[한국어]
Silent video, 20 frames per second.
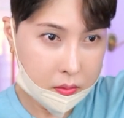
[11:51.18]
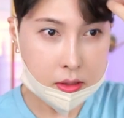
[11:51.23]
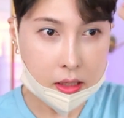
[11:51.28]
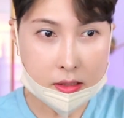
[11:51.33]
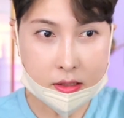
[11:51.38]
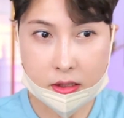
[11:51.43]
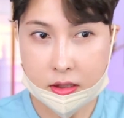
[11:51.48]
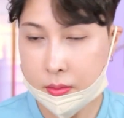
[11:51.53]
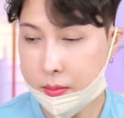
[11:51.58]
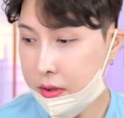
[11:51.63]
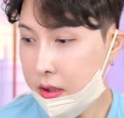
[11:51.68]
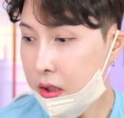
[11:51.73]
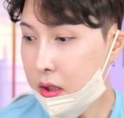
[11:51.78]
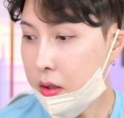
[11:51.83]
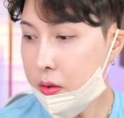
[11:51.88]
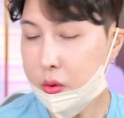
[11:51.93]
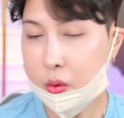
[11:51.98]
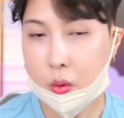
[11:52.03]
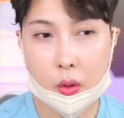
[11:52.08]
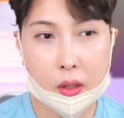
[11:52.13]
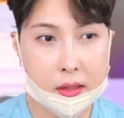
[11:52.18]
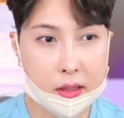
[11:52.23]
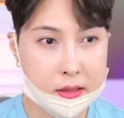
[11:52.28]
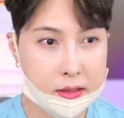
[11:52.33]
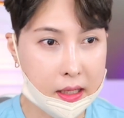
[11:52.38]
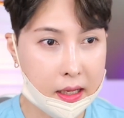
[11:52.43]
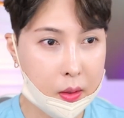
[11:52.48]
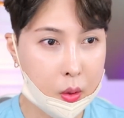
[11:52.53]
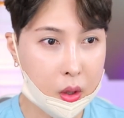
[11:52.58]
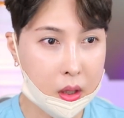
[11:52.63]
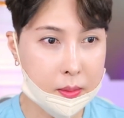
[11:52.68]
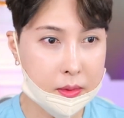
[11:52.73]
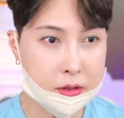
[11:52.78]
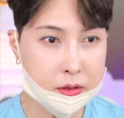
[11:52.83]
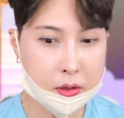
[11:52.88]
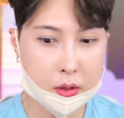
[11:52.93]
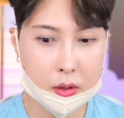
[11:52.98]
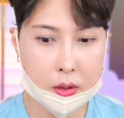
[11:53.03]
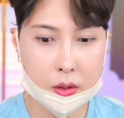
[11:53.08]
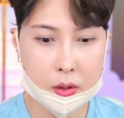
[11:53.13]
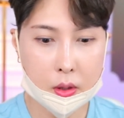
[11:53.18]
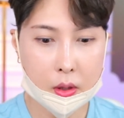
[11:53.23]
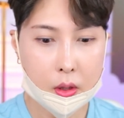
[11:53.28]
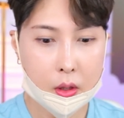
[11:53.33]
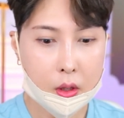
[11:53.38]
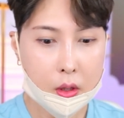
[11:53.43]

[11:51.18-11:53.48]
나 지금 1년 동안 얘 사용하면서